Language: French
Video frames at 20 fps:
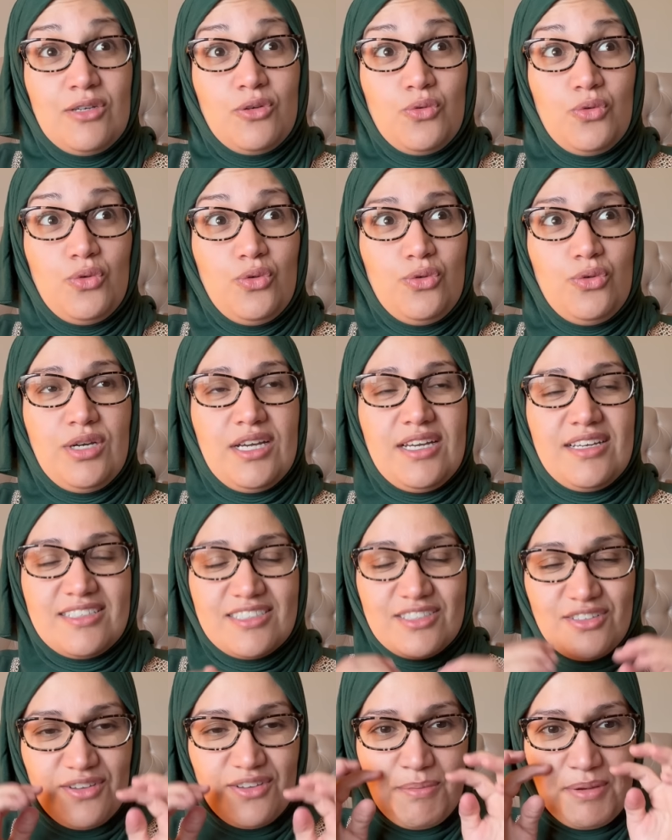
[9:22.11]
Ouh,
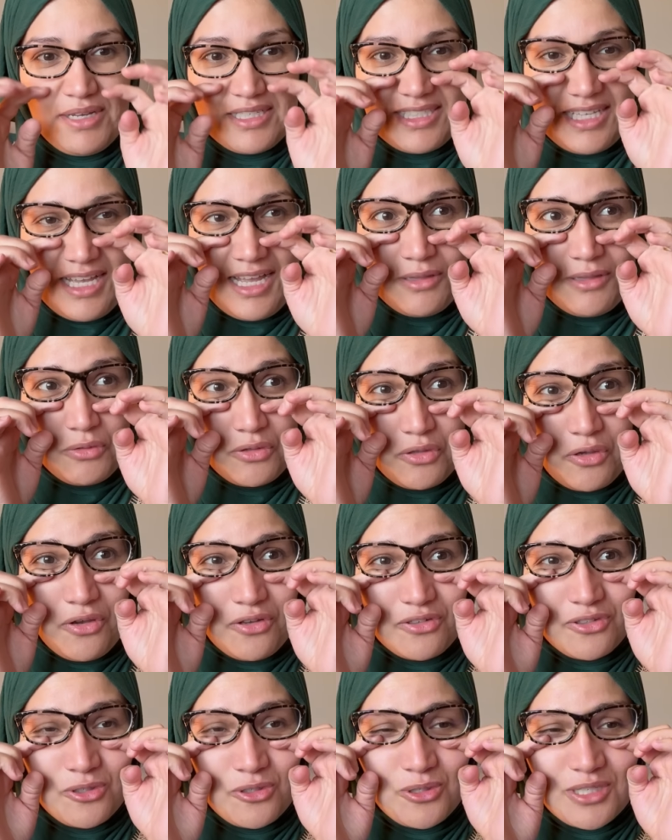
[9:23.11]
je vais passer à un
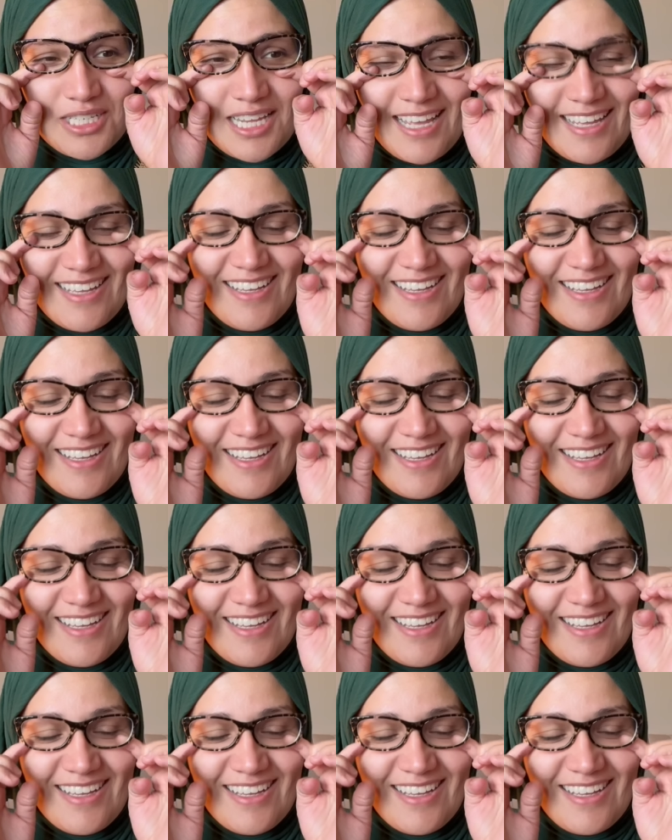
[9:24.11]
autre sujet.